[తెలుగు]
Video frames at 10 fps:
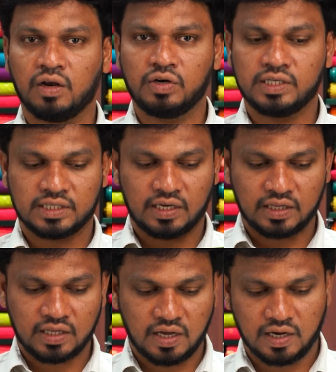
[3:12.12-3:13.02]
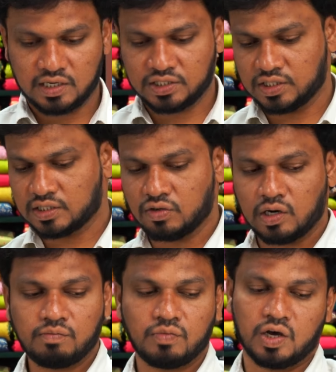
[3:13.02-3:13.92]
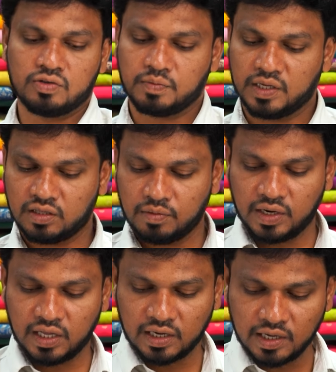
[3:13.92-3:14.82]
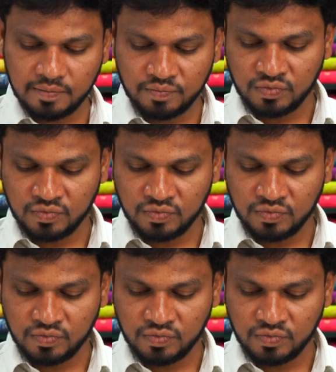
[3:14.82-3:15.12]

పళ్ళు డిజైన్ అయితే హైలైట్ చేసుకున్నాం బ్లౌజ్ మాత్రం ఇలాగా